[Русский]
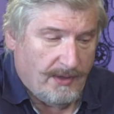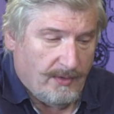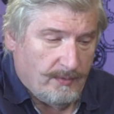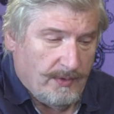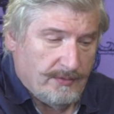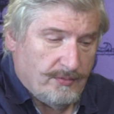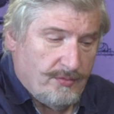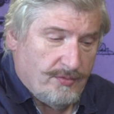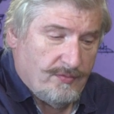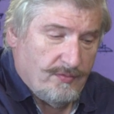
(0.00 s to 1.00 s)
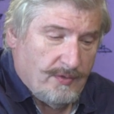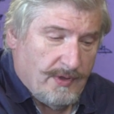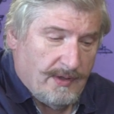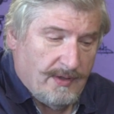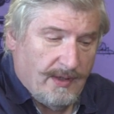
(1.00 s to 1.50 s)
У нас существует
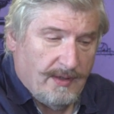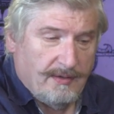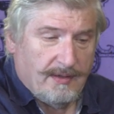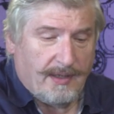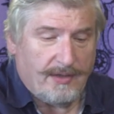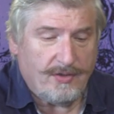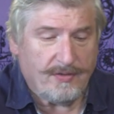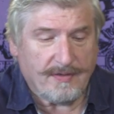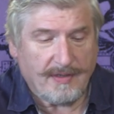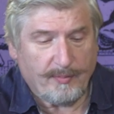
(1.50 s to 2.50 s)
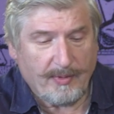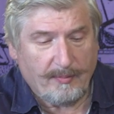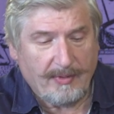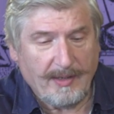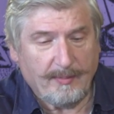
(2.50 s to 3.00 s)
одна хроническая
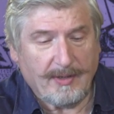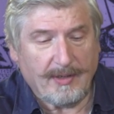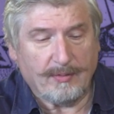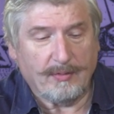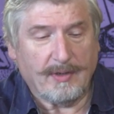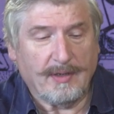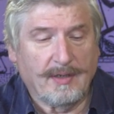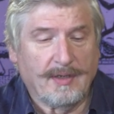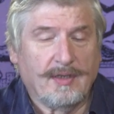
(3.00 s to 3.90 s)
проблема, которая